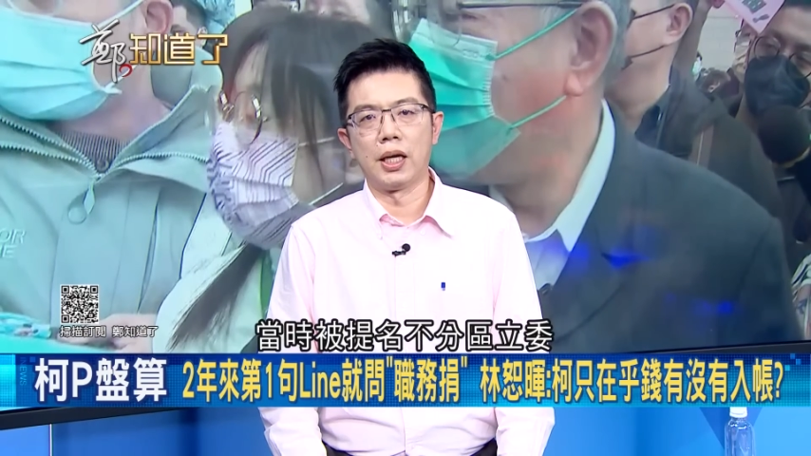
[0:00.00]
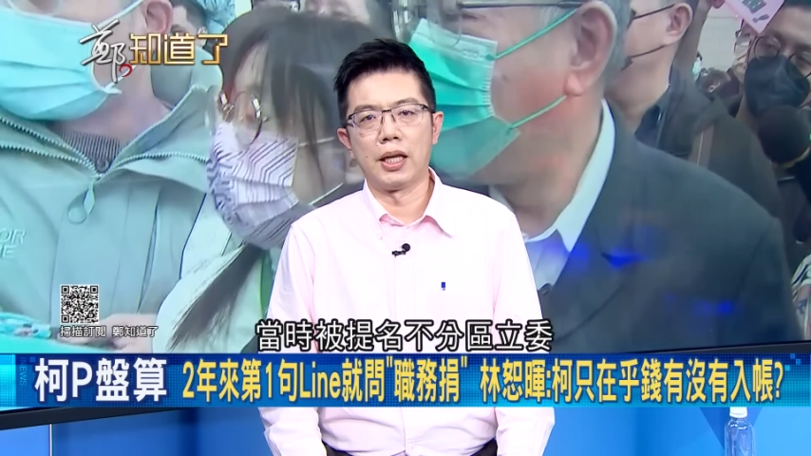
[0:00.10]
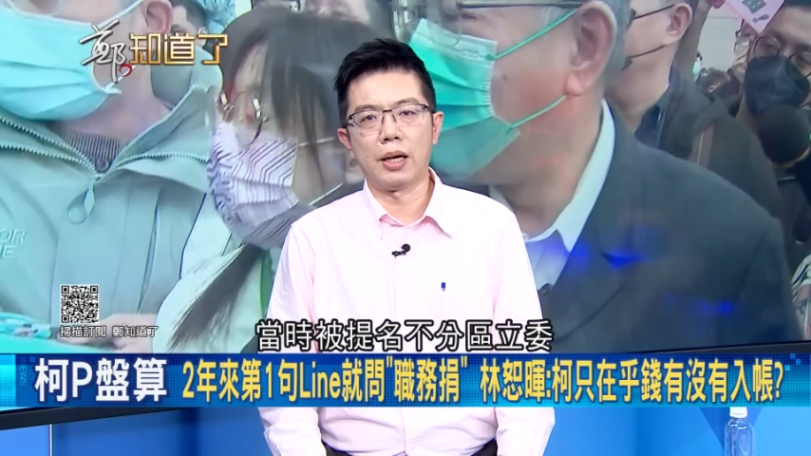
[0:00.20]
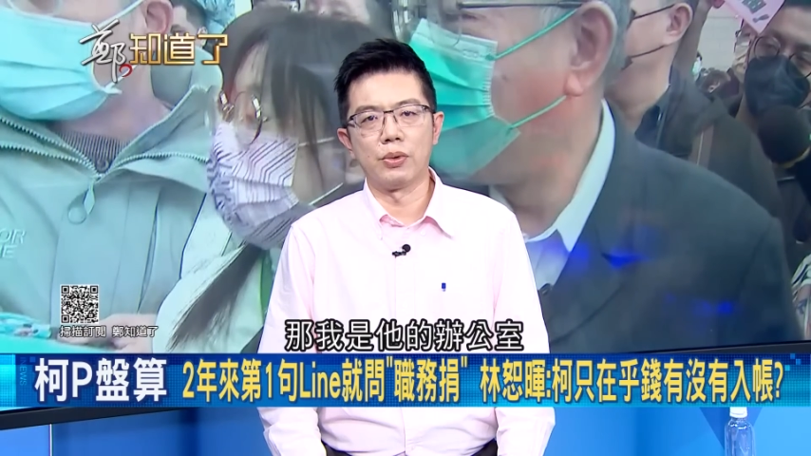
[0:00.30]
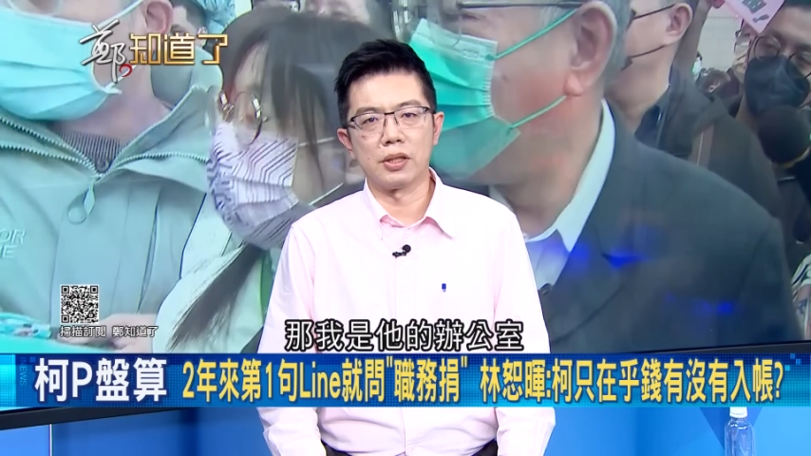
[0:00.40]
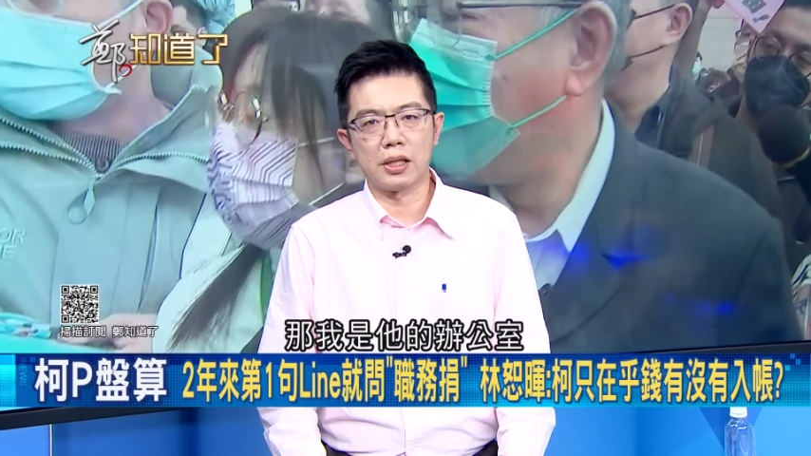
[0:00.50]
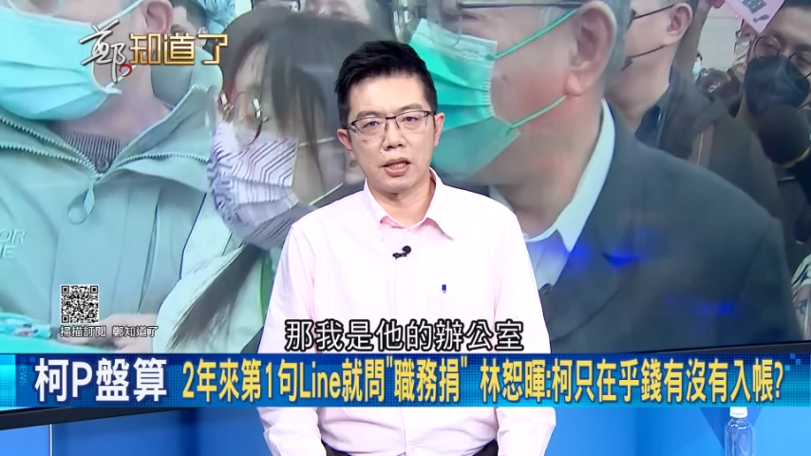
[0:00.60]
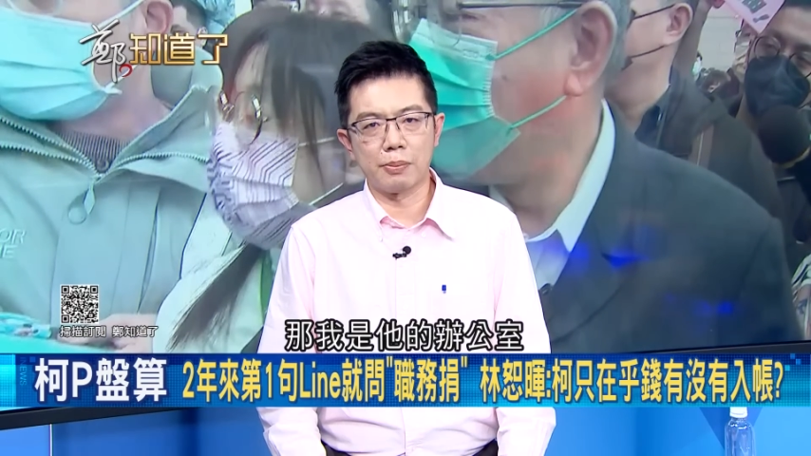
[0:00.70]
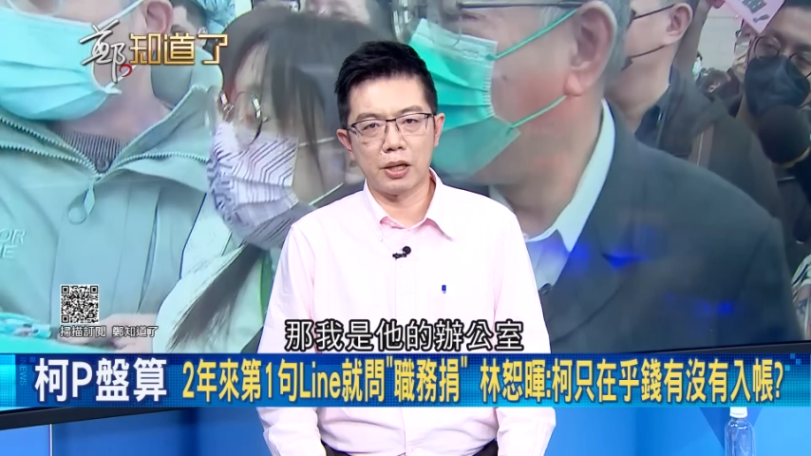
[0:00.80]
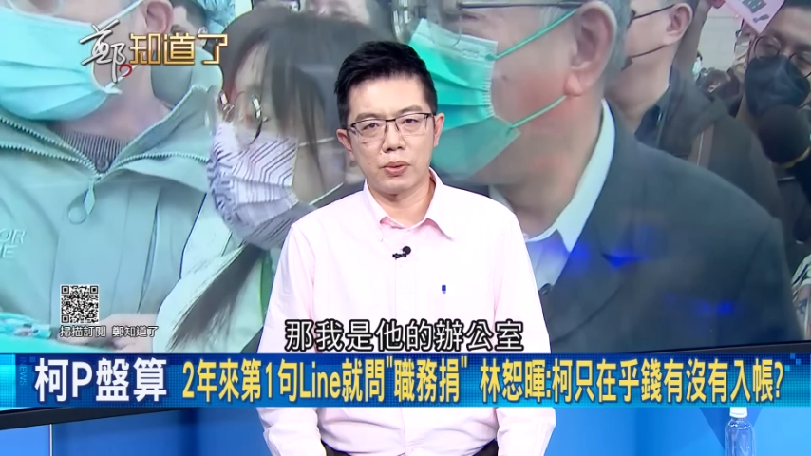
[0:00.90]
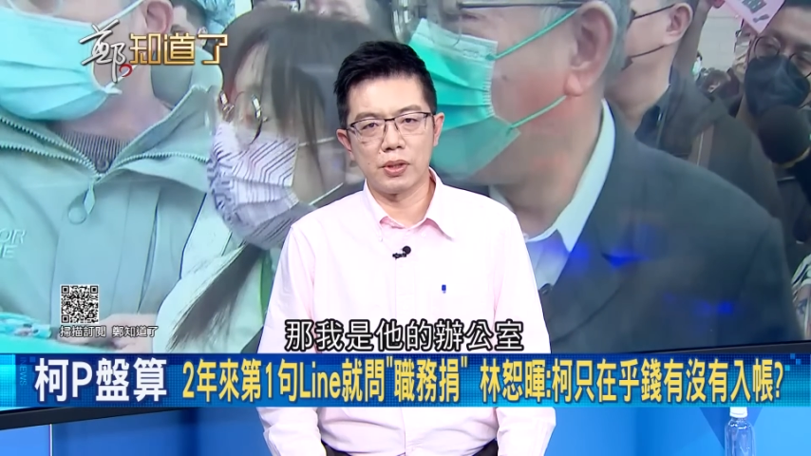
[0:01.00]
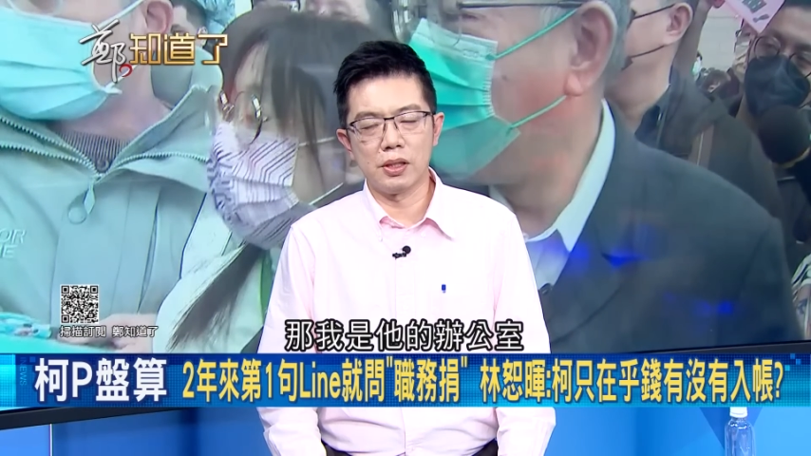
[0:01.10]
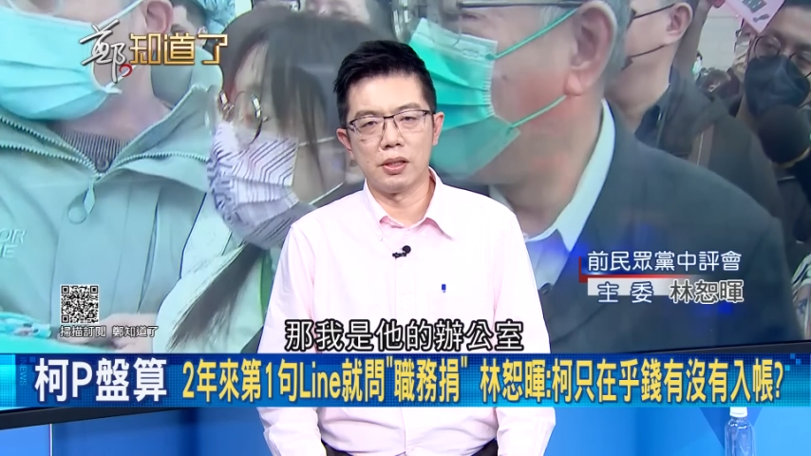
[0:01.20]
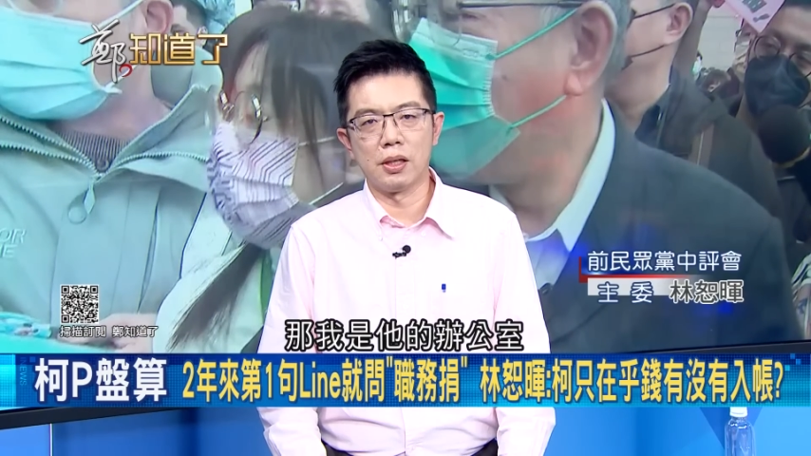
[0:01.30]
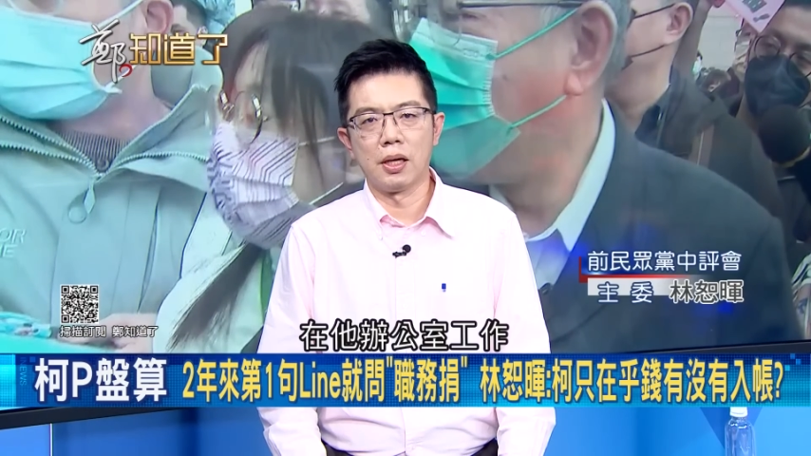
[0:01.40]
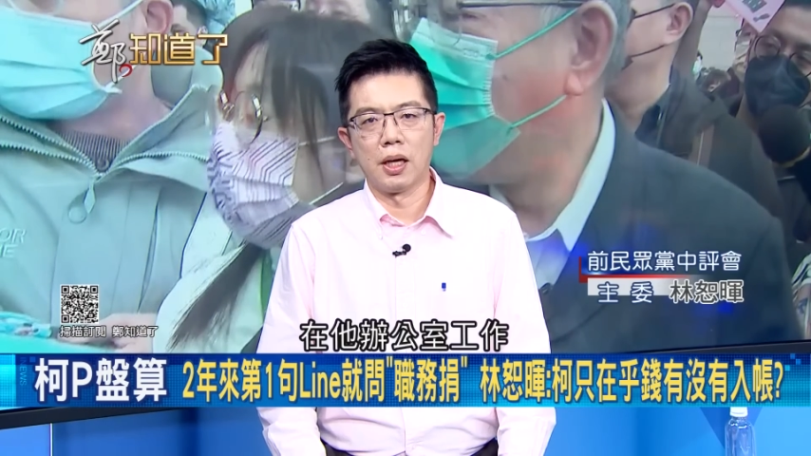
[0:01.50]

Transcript: 那我是他的办公室，